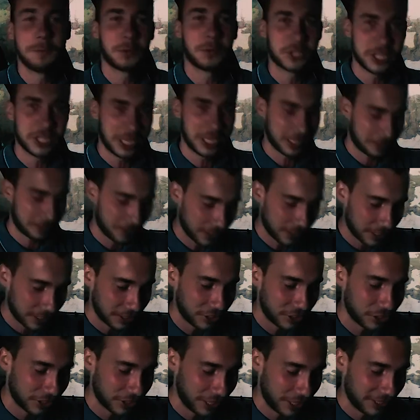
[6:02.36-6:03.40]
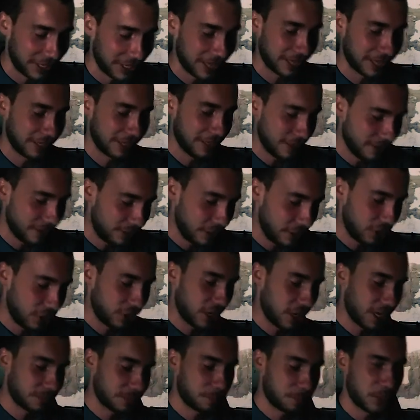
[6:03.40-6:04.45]
после этого она начинает ехать.
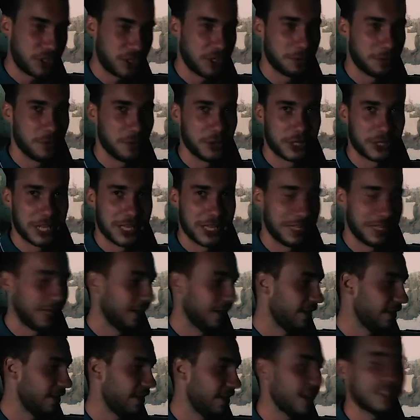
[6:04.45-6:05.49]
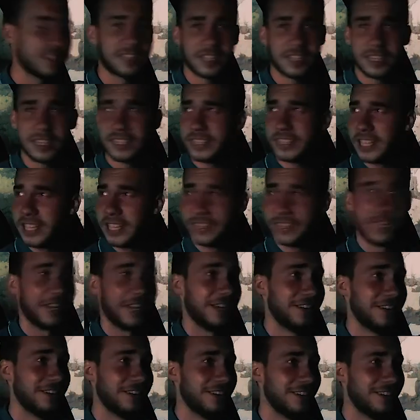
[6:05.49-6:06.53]
Сейчас почему-то она... Ей стало
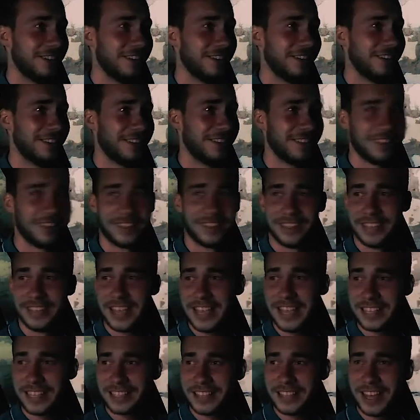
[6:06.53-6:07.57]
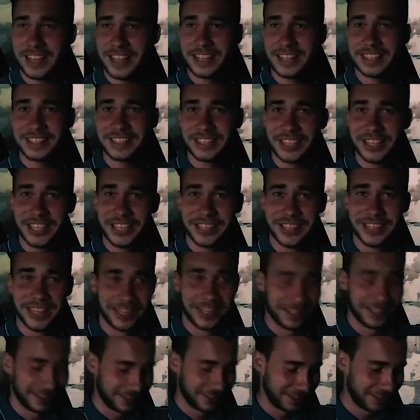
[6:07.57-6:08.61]
стыдно. Ей стало
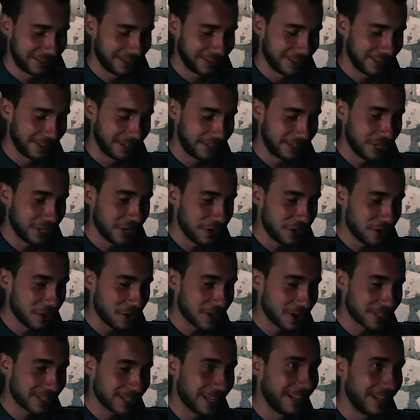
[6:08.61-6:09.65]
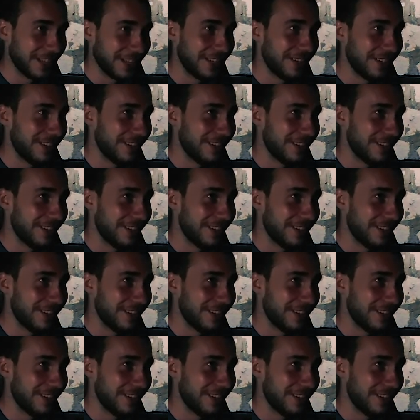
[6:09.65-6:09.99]
стыдно. Серьезно?